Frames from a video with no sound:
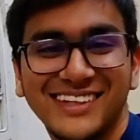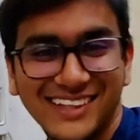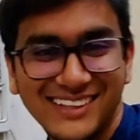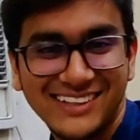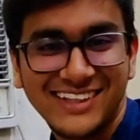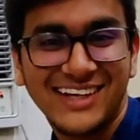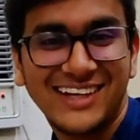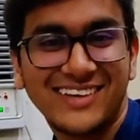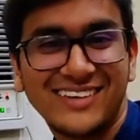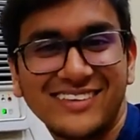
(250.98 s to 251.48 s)
ये
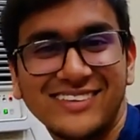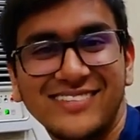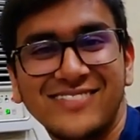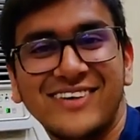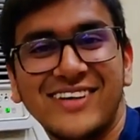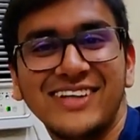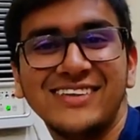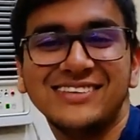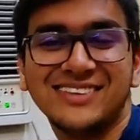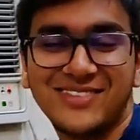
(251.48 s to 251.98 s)
देखो तो
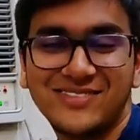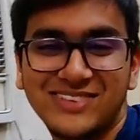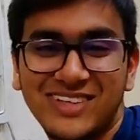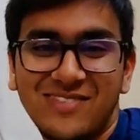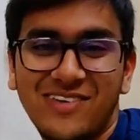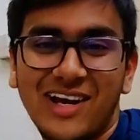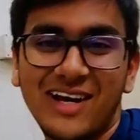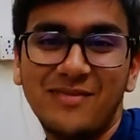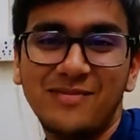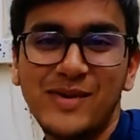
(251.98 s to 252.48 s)
भाई
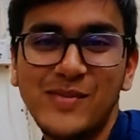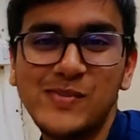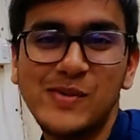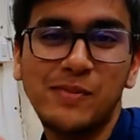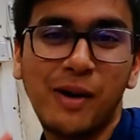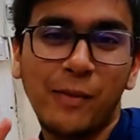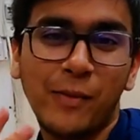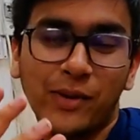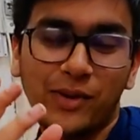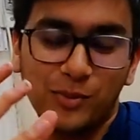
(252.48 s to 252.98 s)
सबसे पहले
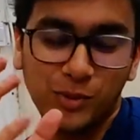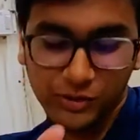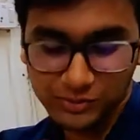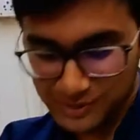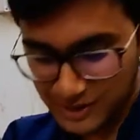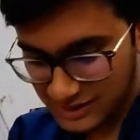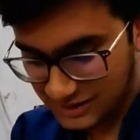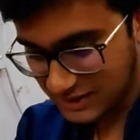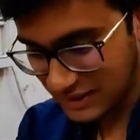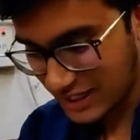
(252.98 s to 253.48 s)
मम्मी पापा का
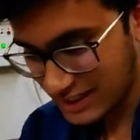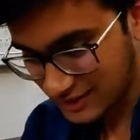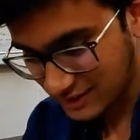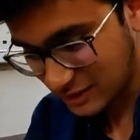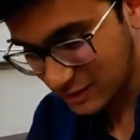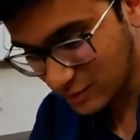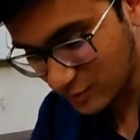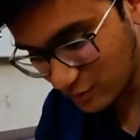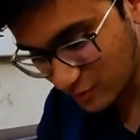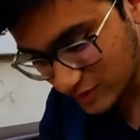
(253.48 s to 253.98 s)
बहुत बड़ा
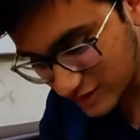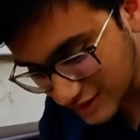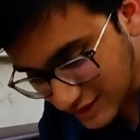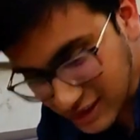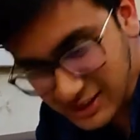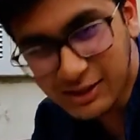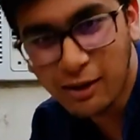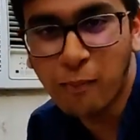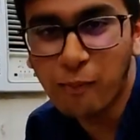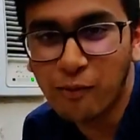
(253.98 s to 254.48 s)
थैंक यू
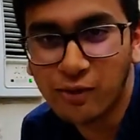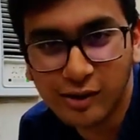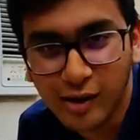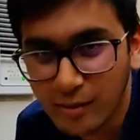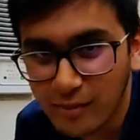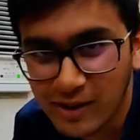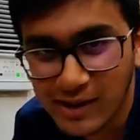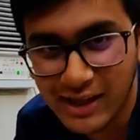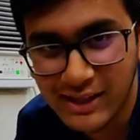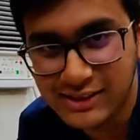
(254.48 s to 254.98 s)
उनके सपोर्ट
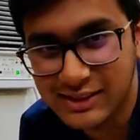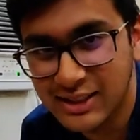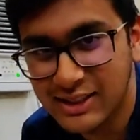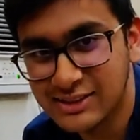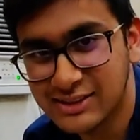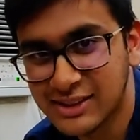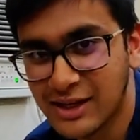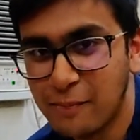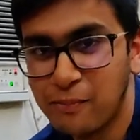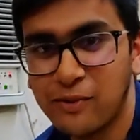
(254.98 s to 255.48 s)
के बिना
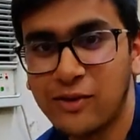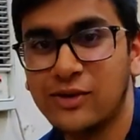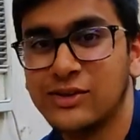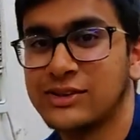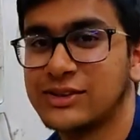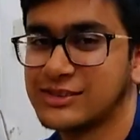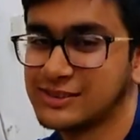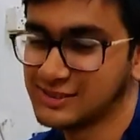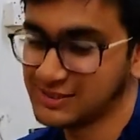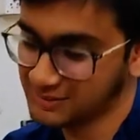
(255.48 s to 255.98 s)
ये सब
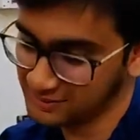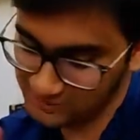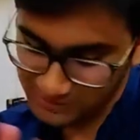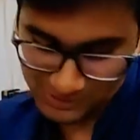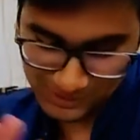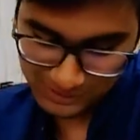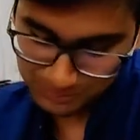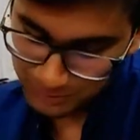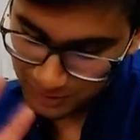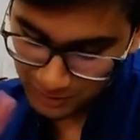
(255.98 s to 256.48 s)
कुछ
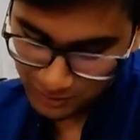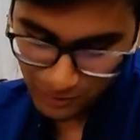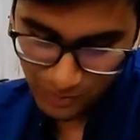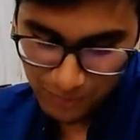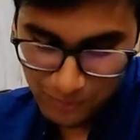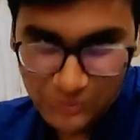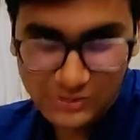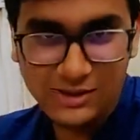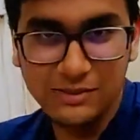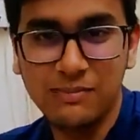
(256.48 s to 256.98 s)
कुछ
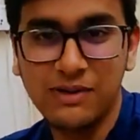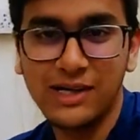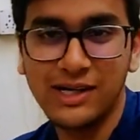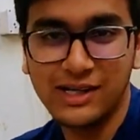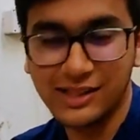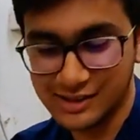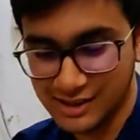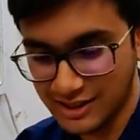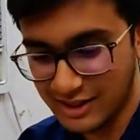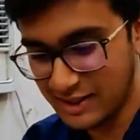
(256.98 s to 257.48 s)
बिल्कुल पॉसिबल
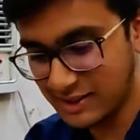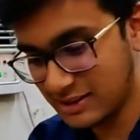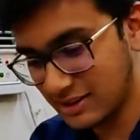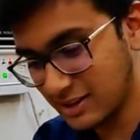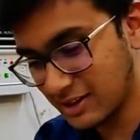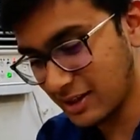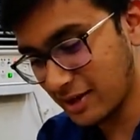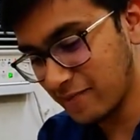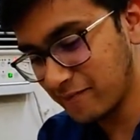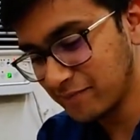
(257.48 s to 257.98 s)
नहीं था
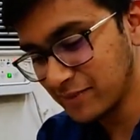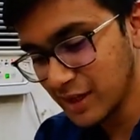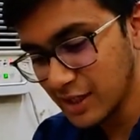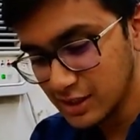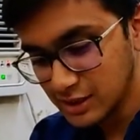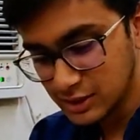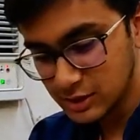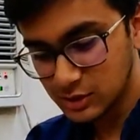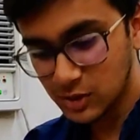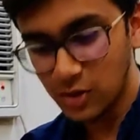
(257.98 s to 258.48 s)
ठीक
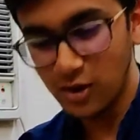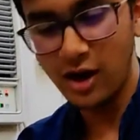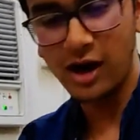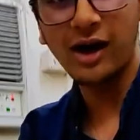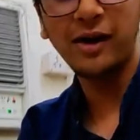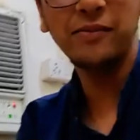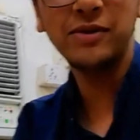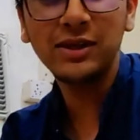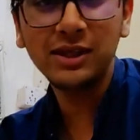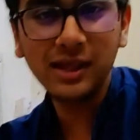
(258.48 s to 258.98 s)
है तो
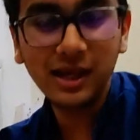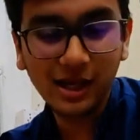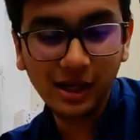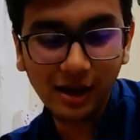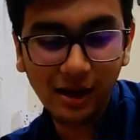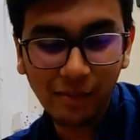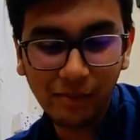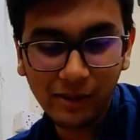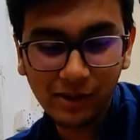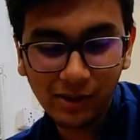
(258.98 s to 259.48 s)
अब ये
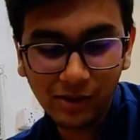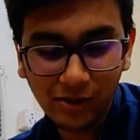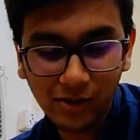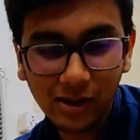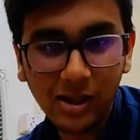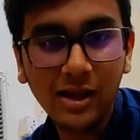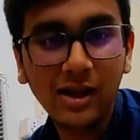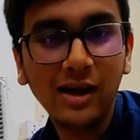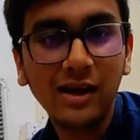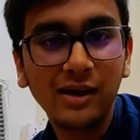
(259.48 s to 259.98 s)
अपन
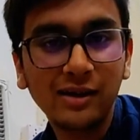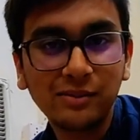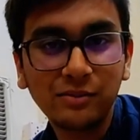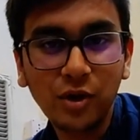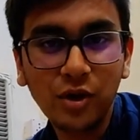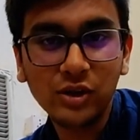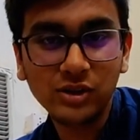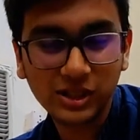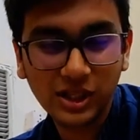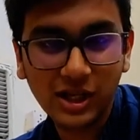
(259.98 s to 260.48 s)
लोग ये
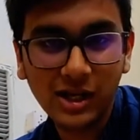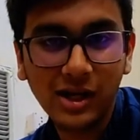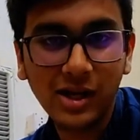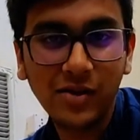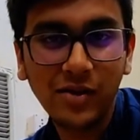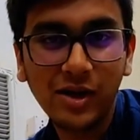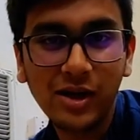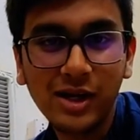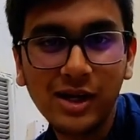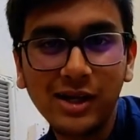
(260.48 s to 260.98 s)
अनबॉक्स
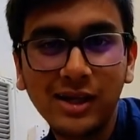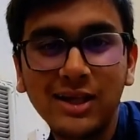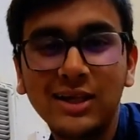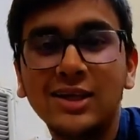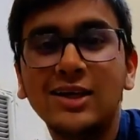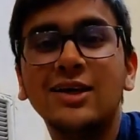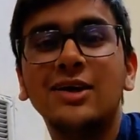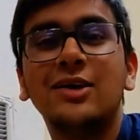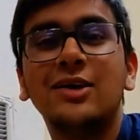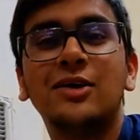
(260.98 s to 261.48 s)
करने वाले हैं
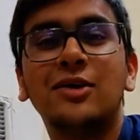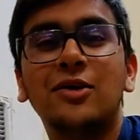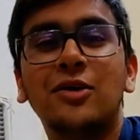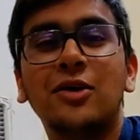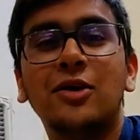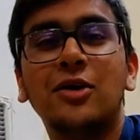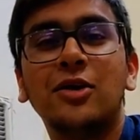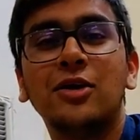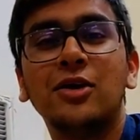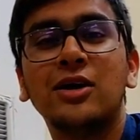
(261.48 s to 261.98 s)

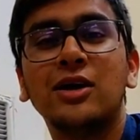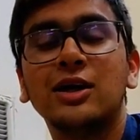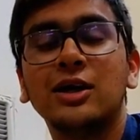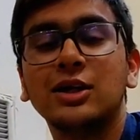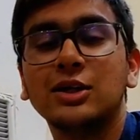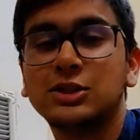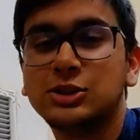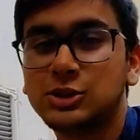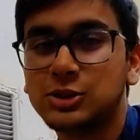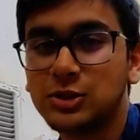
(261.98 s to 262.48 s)
और
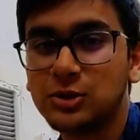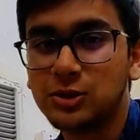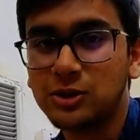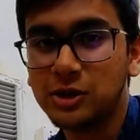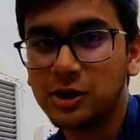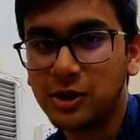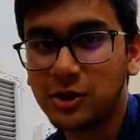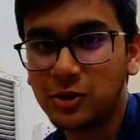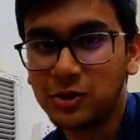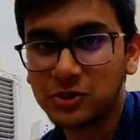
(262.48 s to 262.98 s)
जो
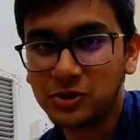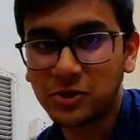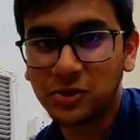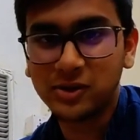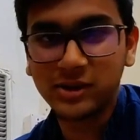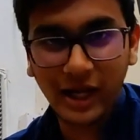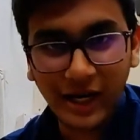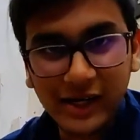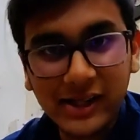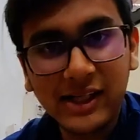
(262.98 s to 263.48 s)
ये खुद
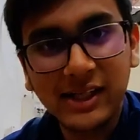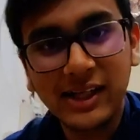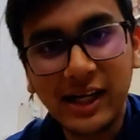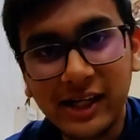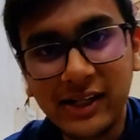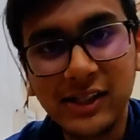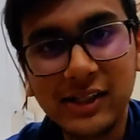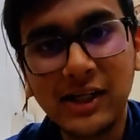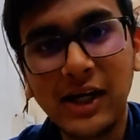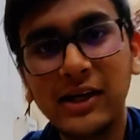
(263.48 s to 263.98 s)
को डैडी
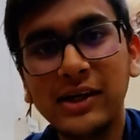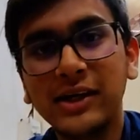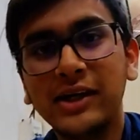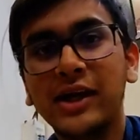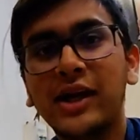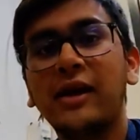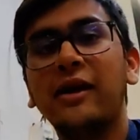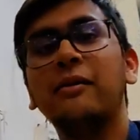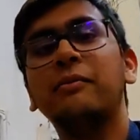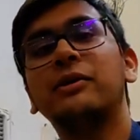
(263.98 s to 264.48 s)
डैडी
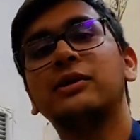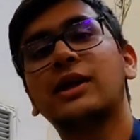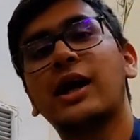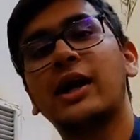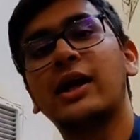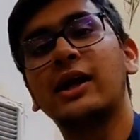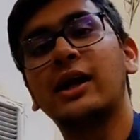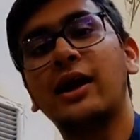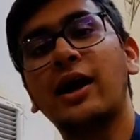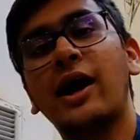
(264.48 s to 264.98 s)
डैडी डैडी
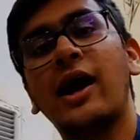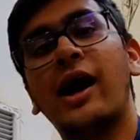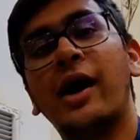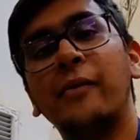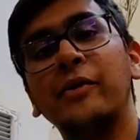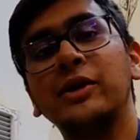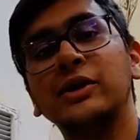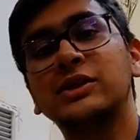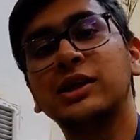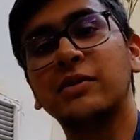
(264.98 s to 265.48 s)
बता रहे हैं ना
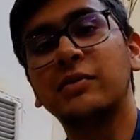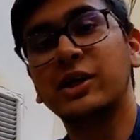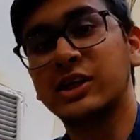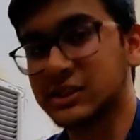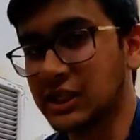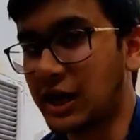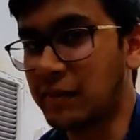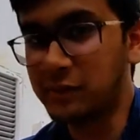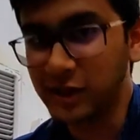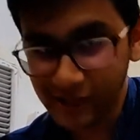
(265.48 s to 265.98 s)
अभी जब
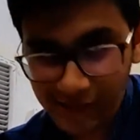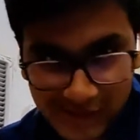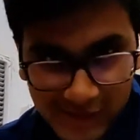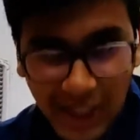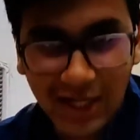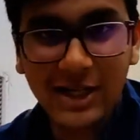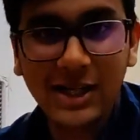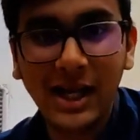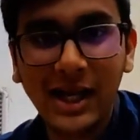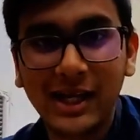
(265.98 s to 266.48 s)
एग्जाम के
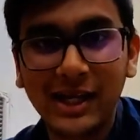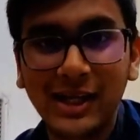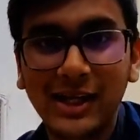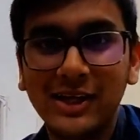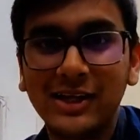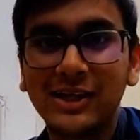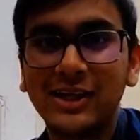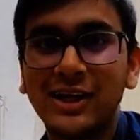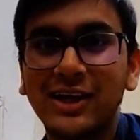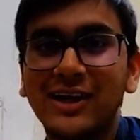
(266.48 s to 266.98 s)
रिजल्ट
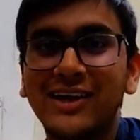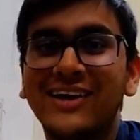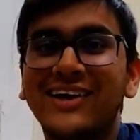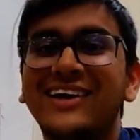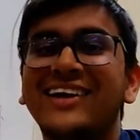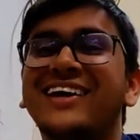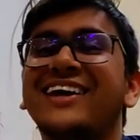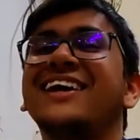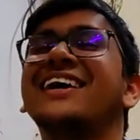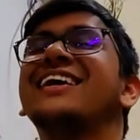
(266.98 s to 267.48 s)
आएंगे नहीं,